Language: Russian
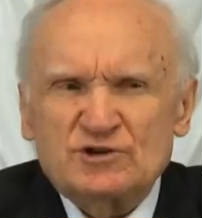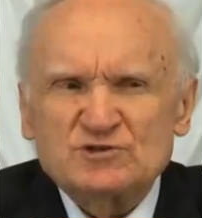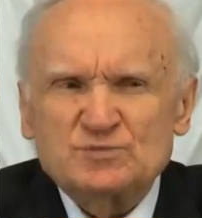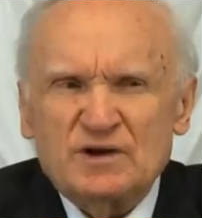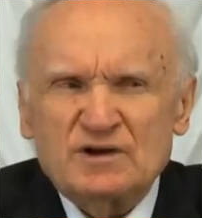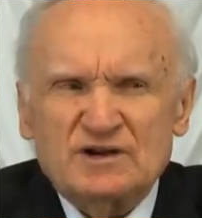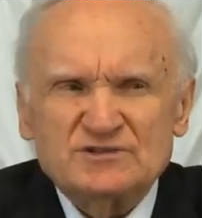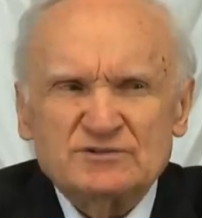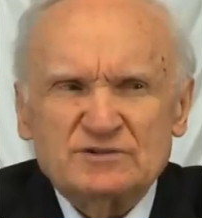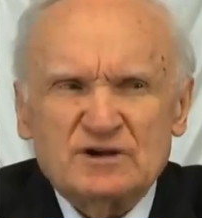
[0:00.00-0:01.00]
раз
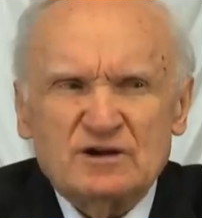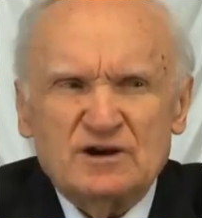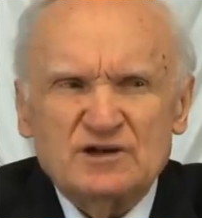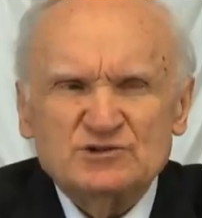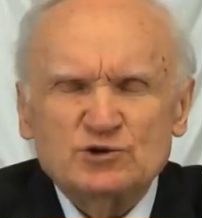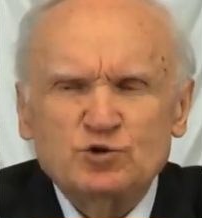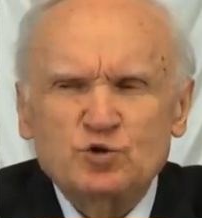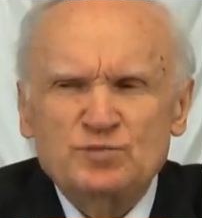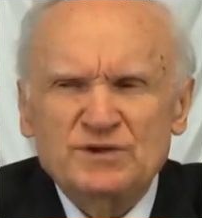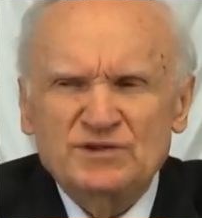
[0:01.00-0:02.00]
показывает, какая же
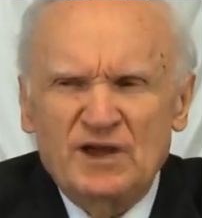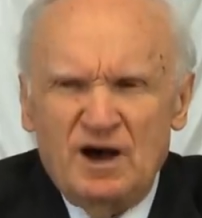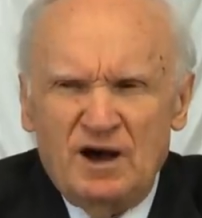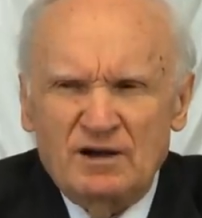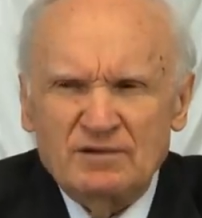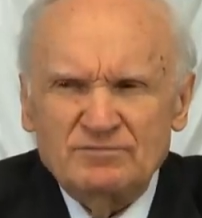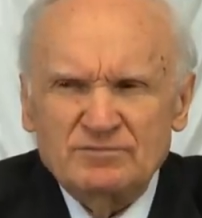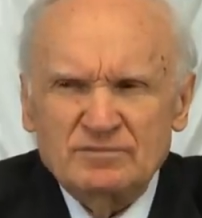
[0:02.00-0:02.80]
глубина,